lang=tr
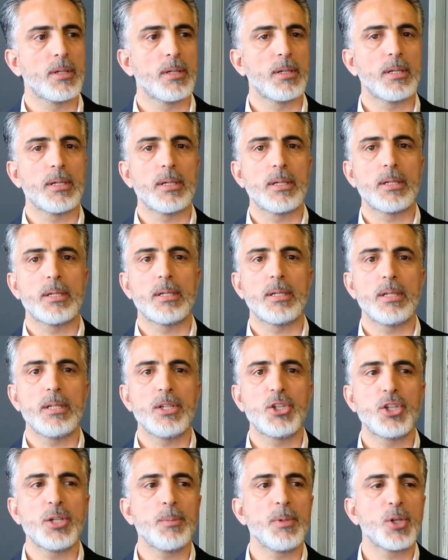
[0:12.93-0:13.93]
E,
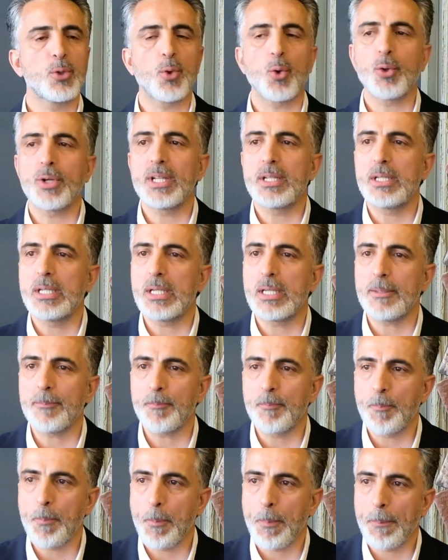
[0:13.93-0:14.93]
2012
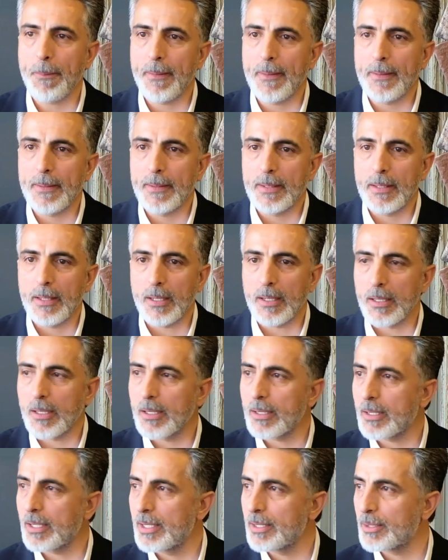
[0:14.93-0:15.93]

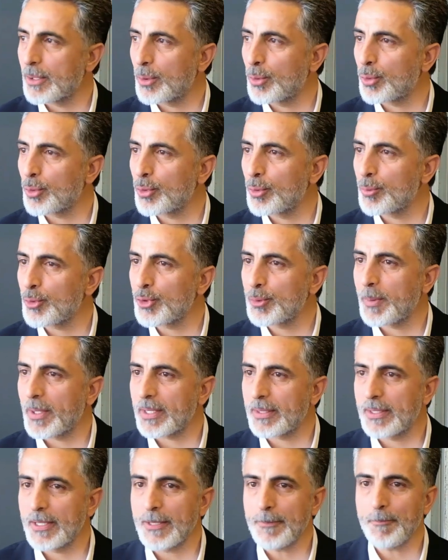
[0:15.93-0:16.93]
Aralık ayında kurduğumuz
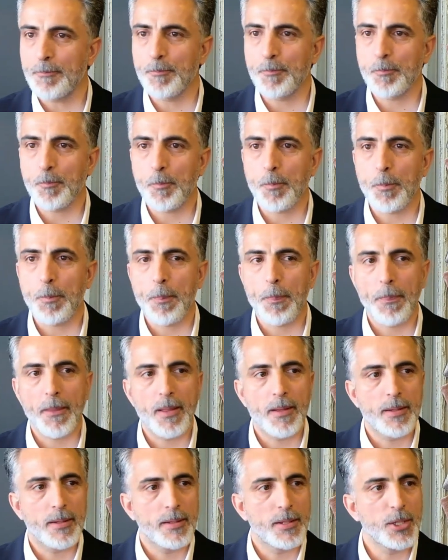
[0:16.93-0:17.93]
parti
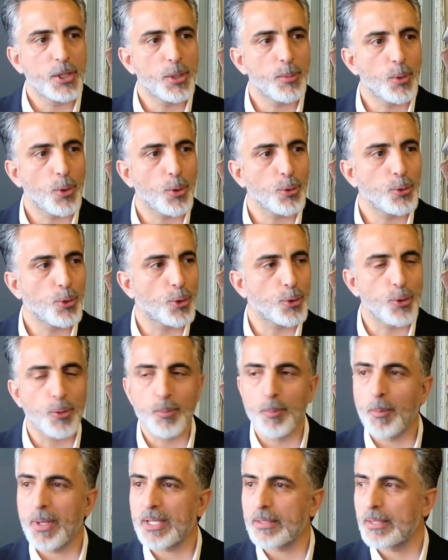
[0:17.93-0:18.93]
2014'ün
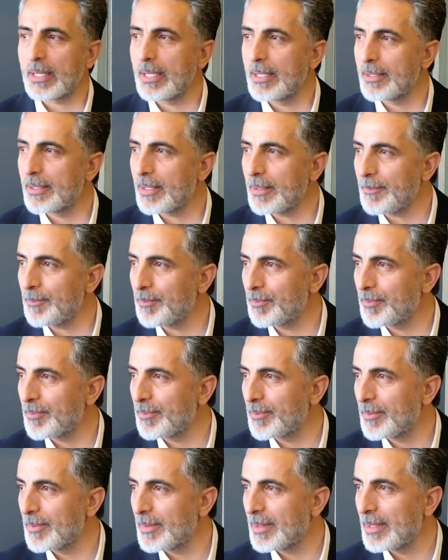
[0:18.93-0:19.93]
Mart ayında
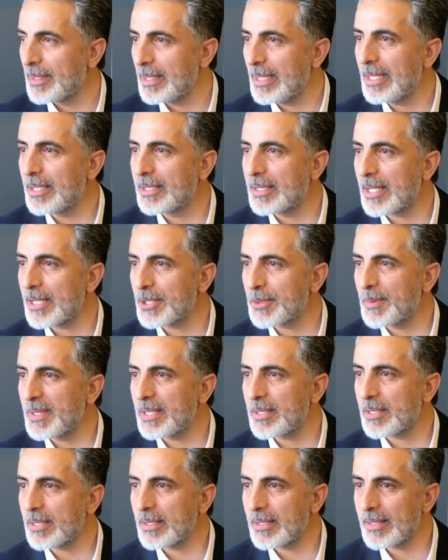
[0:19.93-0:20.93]
ilk kez bir
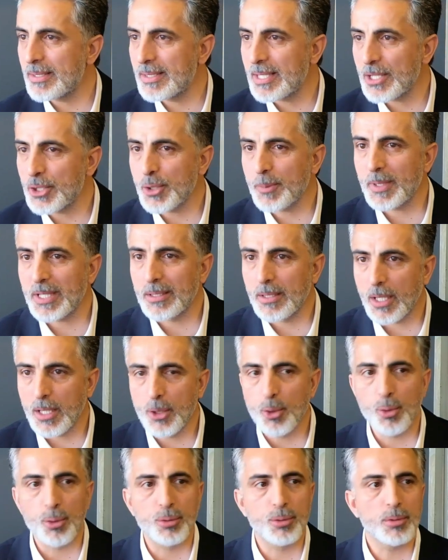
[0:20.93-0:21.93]
seçime
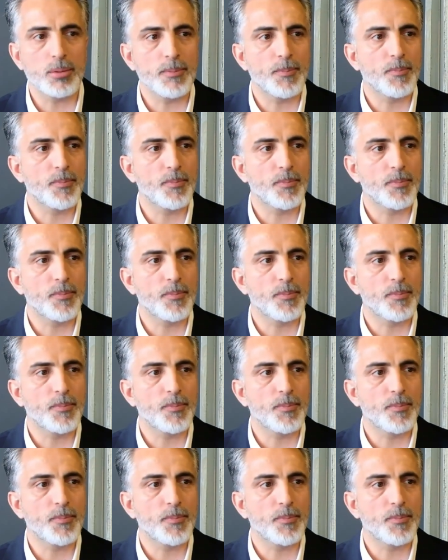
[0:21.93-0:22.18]
dahil oldu.